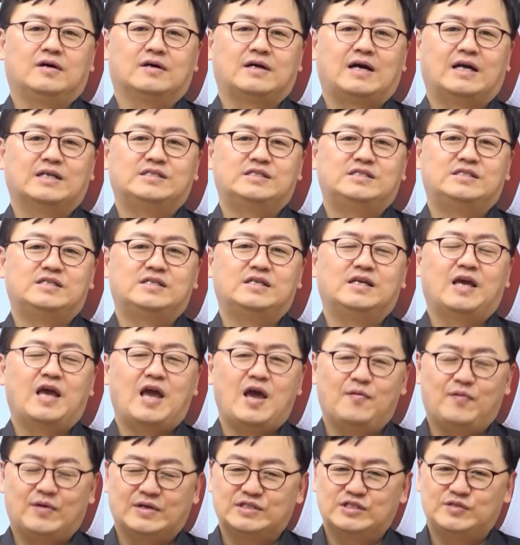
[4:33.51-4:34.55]
같이
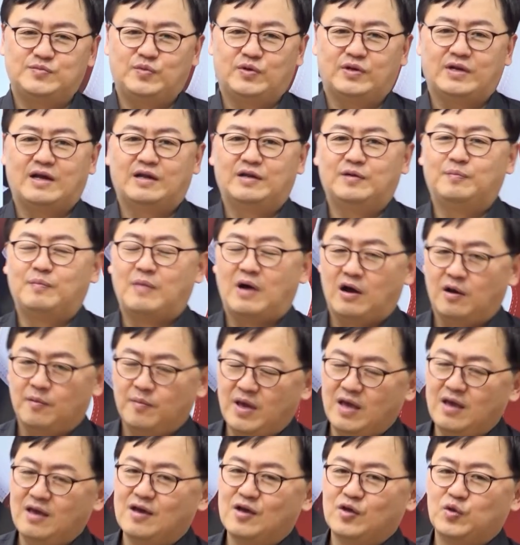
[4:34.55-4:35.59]
해봤으면 하는
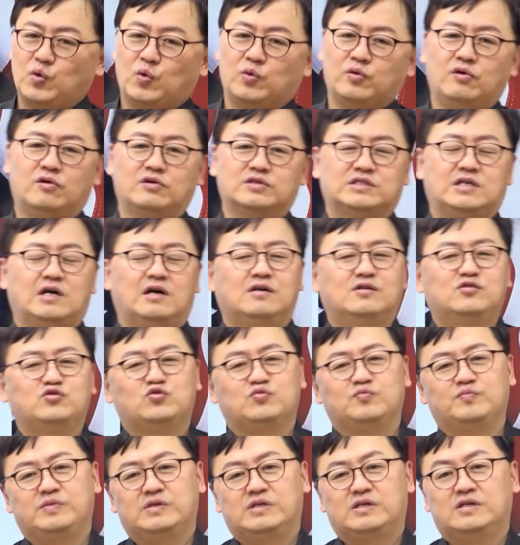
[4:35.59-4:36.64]
마음에 동영상을
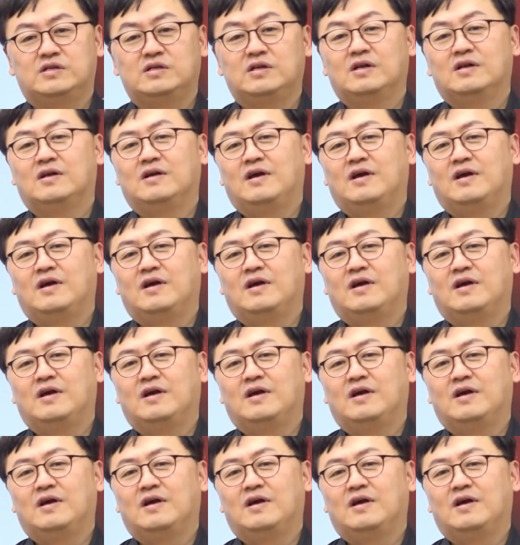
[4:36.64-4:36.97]
준비를